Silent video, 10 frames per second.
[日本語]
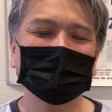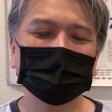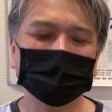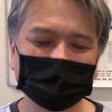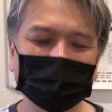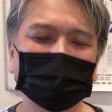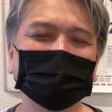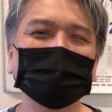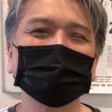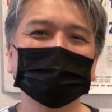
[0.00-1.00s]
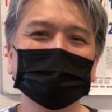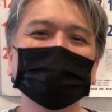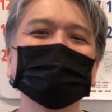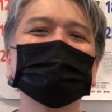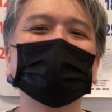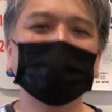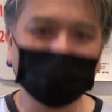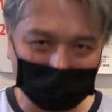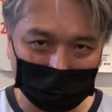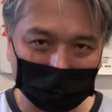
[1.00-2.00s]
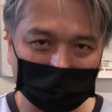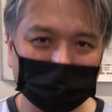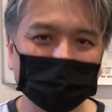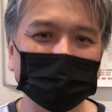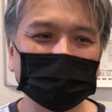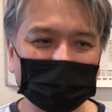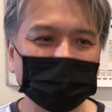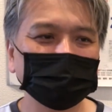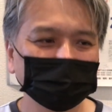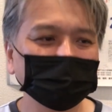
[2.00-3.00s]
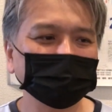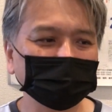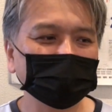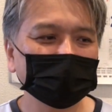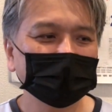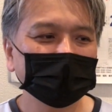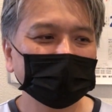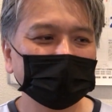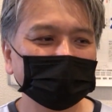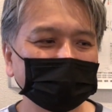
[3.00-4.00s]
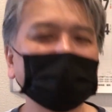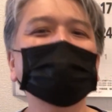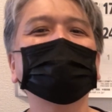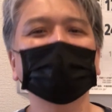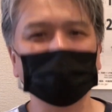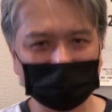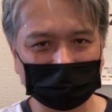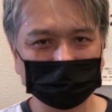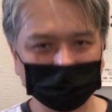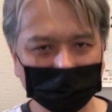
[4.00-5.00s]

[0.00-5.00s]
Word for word: 売ってて、しかも品数が多いということでね、うんえー、高くはないです。